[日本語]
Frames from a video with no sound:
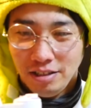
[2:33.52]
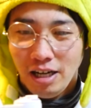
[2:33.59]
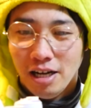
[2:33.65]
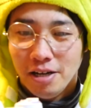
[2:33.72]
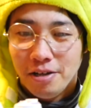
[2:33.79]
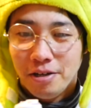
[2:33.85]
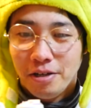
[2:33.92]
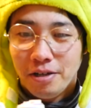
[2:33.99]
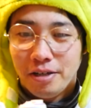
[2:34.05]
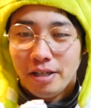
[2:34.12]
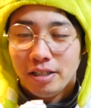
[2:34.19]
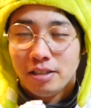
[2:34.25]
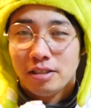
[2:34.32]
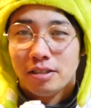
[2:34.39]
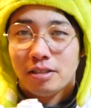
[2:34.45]
あ
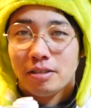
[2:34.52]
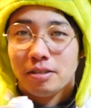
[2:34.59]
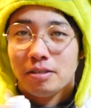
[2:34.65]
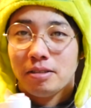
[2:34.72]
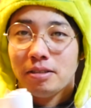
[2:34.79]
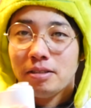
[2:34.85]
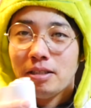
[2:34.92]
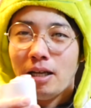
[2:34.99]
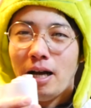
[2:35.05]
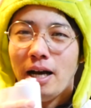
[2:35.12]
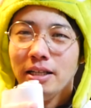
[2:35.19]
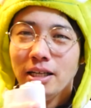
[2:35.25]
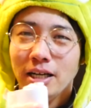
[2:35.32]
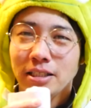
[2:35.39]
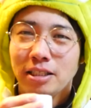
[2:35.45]

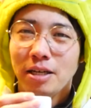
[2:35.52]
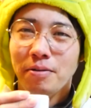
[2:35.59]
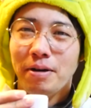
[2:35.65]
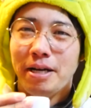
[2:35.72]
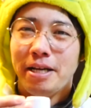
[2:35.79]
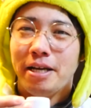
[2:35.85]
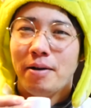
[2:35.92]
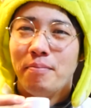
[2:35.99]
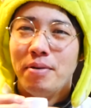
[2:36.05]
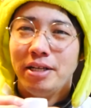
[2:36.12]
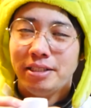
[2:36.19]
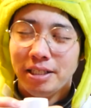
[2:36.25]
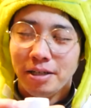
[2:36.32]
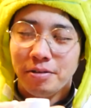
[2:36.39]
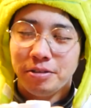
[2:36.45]
肌触りが
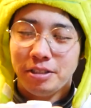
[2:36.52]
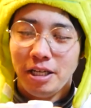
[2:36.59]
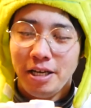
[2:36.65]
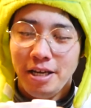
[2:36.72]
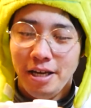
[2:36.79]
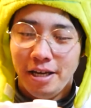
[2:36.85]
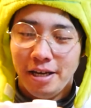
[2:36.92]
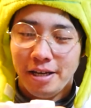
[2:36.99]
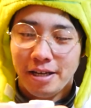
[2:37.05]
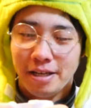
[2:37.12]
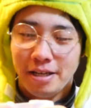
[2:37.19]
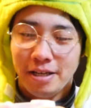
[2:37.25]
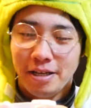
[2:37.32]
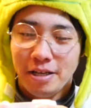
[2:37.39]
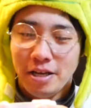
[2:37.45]
めちゃくちゃいい
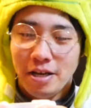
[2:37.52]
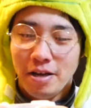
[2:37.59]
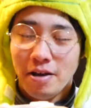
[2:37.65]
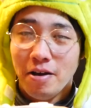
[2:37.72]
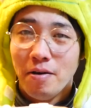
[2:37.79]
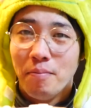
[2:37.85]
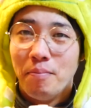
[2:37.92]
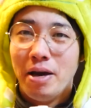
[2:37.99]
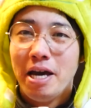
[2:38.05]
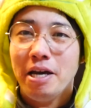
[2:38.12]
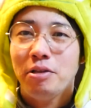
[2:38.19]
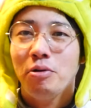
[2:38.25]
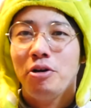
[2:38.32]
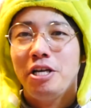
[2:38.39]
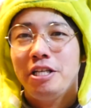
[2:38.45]

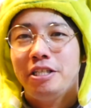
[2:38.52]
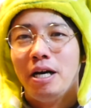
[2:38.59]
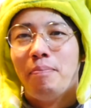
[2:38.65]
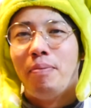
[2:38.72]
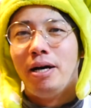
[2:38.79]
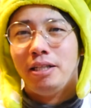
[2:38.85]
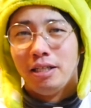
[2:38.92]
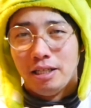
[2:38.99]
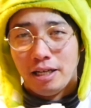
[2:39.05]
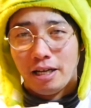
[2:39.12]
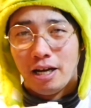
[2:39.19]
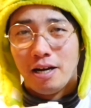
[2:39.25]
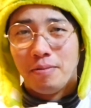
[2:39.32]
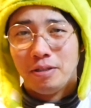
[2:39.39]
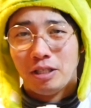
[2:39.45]
メイドインジャパンなだ
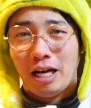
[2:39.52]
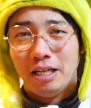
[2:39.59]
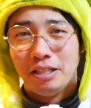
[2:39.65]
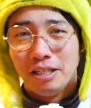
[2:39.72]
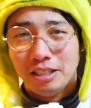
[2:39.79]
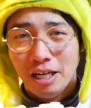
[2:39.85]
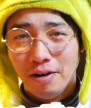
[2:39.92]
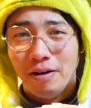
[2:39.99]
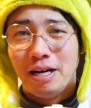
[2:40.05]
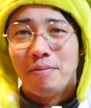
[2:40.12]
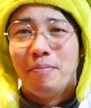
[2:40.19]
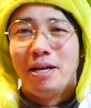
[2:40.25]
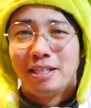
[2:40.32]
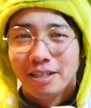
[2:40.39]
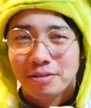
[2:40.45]
けあります肌触
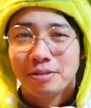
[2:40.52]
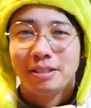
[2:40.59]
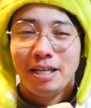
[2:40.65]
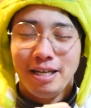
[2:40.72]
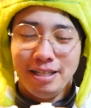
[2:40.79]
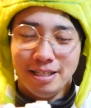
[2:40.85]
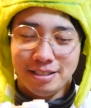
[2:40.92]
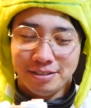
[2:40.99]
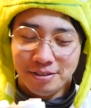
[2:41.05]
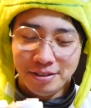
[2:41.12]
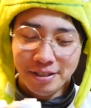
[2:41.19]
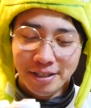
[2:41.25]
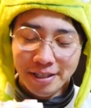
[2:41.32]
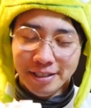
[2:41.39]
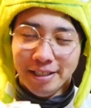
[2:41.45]
りめちゃくちゃいいです
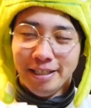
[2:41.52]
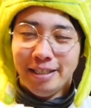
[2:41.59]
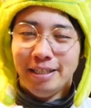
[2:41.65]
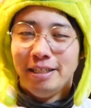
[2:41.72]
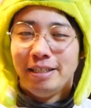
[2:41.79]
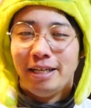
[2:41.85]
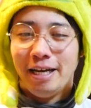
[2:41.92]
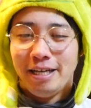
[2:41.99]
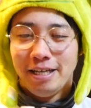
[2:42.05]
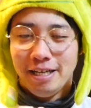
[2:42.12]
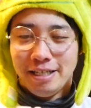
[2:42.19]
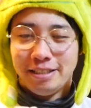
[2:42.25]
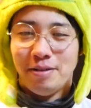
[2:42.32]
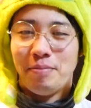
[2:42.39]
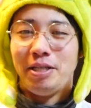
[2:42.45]

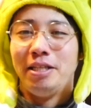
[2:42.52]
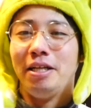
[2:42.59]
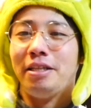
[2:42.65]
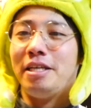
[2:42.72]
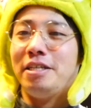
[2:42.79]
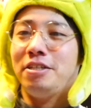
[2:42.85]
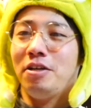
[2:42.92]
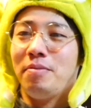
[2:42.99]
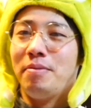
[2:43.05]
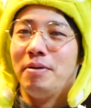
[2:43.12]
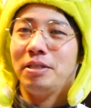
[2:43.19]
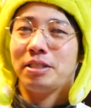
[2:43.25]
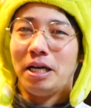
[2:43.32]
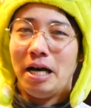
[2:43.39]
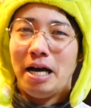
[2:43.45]
じゃあみんなで一緒に見
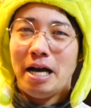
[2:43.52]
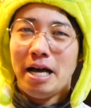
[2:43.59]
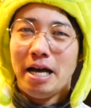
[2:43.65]
ますか